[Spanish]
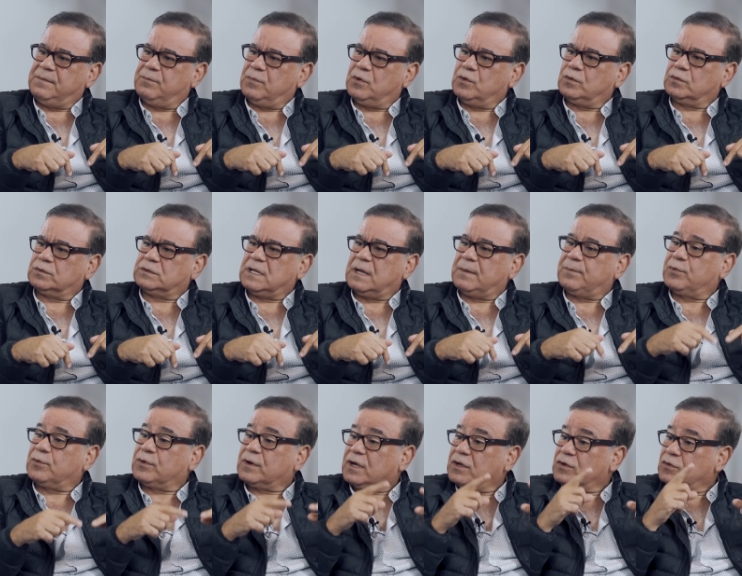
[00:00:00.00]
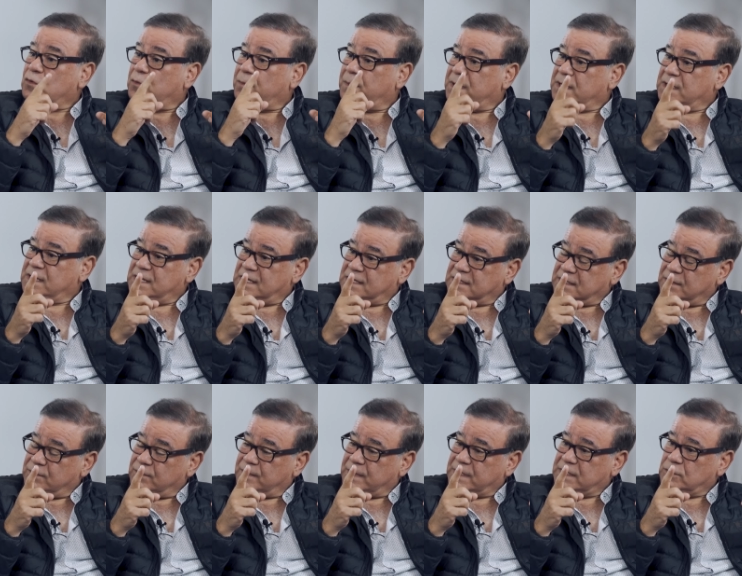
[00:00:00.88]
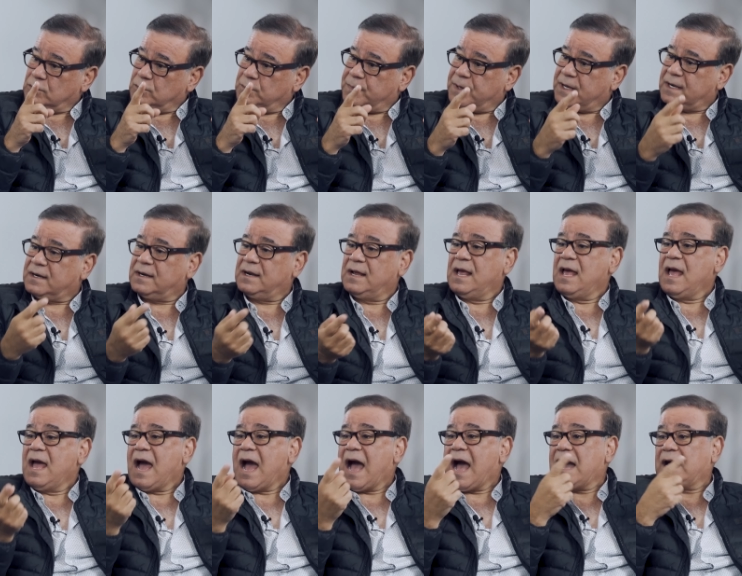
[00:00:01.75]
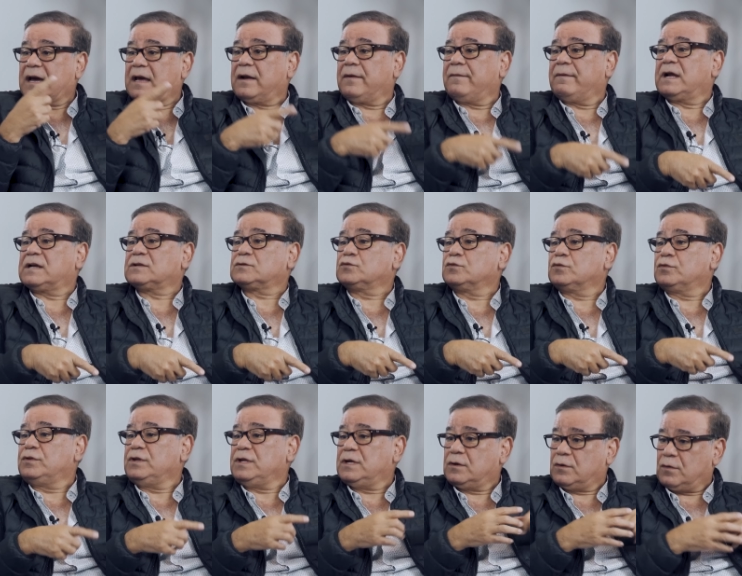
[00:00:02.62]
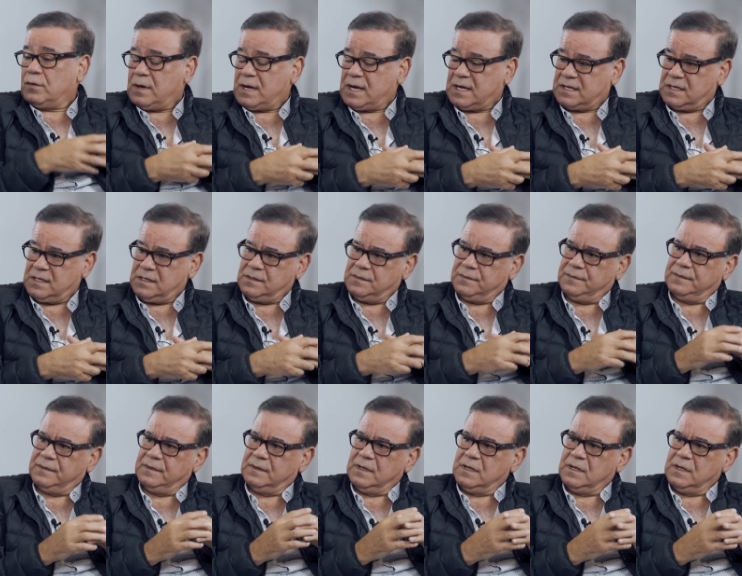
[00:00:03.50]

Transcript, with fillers: en Bogotá porque ellos venían de Valledupar a grabar sus discos aquí.